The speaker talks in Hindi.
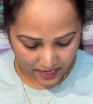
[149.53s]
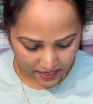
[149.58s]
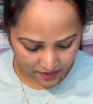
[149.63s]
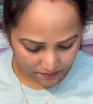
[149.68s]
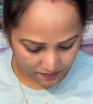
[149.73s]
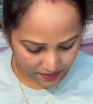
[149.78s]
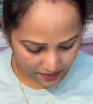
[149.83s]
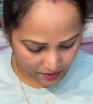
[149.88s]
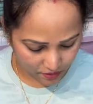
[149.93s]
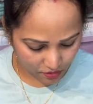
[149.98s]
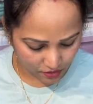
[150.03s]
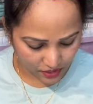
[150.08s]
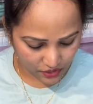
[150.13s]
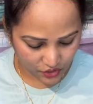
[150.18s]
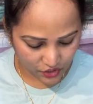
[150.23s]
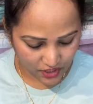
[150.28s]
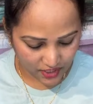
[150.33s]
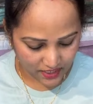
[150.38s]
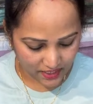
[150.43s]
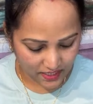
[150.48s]
लाइव वीडियो
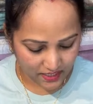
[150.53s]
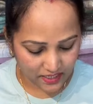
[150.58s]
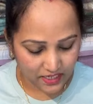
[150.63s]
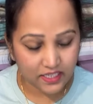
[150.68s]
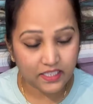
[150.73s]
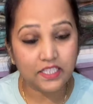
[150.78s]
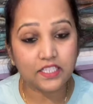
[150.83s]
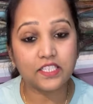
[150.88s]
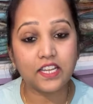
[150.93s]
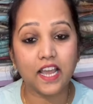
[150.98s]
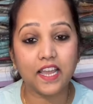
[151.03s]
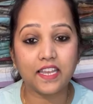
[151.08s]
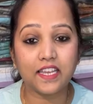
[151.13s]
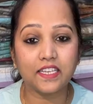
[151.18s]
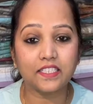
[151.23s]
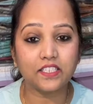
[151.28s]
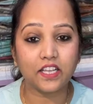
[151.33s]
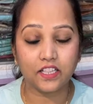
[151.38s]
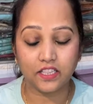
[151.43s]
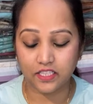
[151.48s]
की शेयरिंग करते
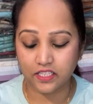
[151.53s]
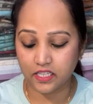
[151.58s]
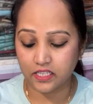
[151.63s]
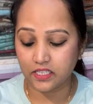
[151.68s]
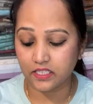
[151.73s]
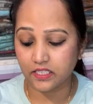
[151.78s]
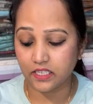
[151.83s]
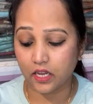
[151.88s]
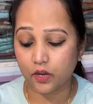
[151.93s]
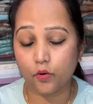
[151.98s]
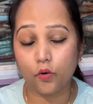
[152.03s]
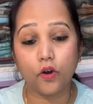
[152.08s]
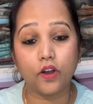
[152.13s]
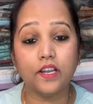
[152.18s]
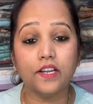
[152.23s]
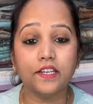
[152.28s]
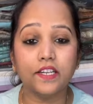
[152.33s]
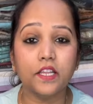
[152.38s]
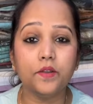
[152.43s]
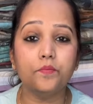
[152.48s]
जाइए जल्दी जल्दी से
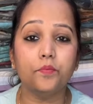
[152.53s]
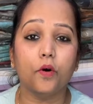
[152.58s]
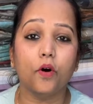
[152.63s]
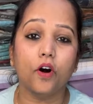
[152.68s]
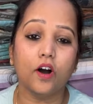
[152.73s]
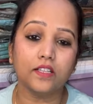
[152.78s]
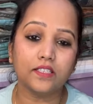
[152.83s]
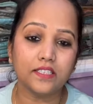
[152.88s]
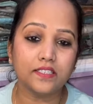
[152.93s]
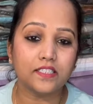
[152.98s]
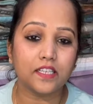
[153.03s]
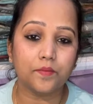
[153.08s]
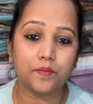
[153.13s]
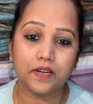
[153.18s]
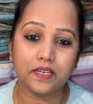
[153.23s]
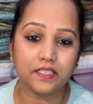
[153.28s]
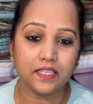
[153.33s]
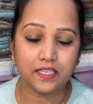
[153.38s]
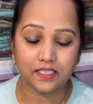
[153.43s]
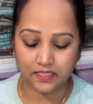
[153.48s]
क्वालिटी बहुत ही
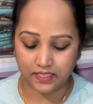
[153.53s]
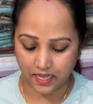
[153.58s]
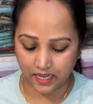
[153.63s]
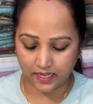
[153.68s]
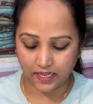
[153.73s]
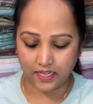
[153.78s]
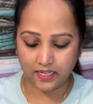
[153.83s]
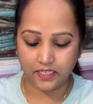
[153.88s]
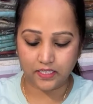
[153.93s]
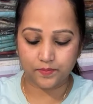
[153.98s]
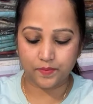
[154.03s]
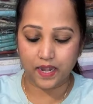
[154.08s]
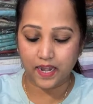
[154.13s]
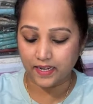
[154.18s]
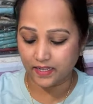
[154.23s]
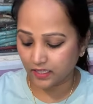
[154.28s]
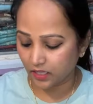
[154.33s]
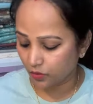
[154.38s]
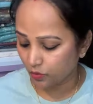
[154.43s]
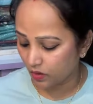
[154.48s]
जबरदस्त है खैर इस
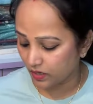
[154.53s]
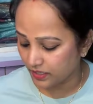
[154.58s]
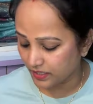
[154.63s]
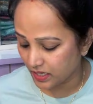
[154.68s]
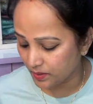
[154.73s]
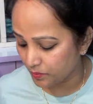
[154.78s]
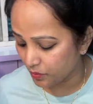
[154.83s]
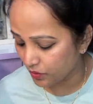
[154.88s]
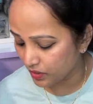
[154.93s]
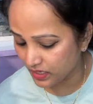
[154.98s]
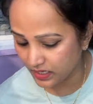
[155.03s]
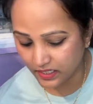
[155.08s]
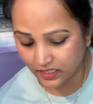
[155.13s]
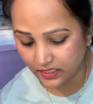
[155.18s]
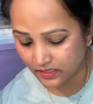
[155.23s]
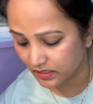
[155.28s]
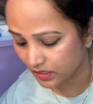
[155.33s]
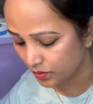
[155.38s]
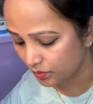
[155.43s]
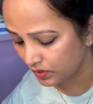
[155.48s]
ब्रांड की क्वालिटी बोलने
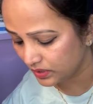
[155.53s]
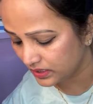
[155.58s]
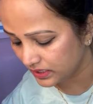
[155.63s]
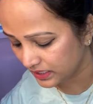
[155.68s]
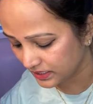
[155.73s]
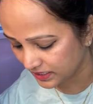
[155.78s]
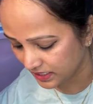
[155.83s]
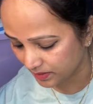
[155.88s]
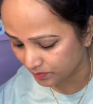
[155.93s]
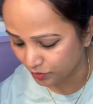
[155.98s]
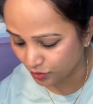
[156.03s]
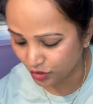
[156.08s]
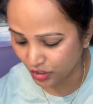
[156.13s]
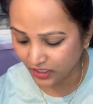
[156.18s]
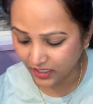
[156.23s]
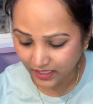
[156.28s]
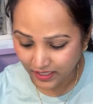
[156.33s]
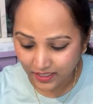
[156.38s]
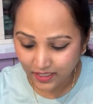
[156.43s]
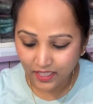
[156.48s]
की जरूरत नहीं है
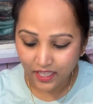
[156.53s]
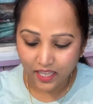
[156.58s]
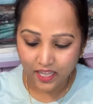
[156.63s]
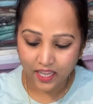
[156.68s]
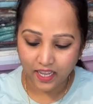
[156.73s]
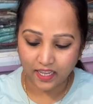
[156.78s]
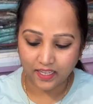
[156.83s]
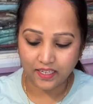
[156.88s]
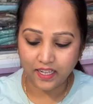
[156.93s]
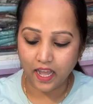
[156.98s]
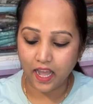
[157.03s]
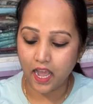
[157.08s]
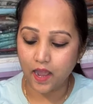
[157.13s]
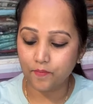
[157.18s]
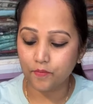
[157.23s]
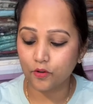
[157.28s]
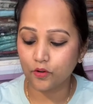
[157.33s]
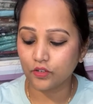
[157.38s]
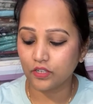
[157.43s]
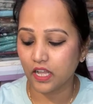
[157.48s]
मुझे है ना
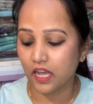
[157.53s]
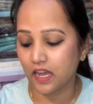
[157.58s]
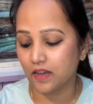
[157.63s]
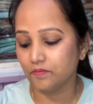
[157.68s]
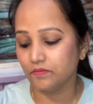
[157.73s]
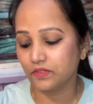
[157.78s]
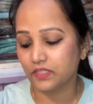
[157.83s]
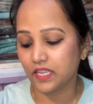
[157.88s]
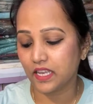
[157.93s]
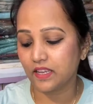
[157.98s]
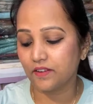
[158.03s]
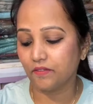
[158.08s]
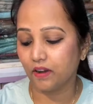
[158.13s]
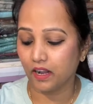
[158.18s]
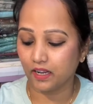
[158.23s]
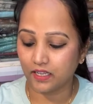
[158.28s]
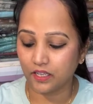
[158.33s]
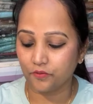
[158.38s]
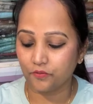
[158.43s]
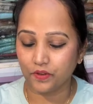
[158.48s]
आप लोग नाम से
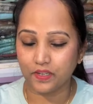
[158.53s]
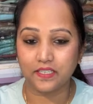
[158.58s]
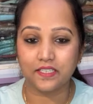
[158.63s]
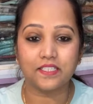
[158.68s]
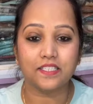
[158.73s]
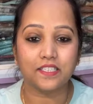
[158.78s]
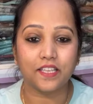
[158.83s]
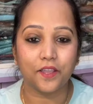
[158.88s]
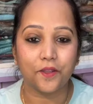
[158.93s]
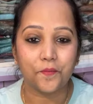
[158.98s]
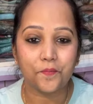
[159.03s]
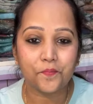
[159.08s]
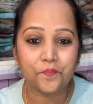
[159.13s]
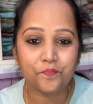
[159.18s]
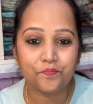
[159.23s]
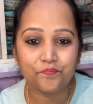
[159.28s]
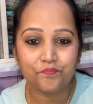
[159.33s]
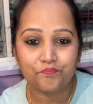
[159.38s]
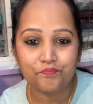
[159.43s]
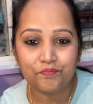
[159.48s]
वाकिफ है इसके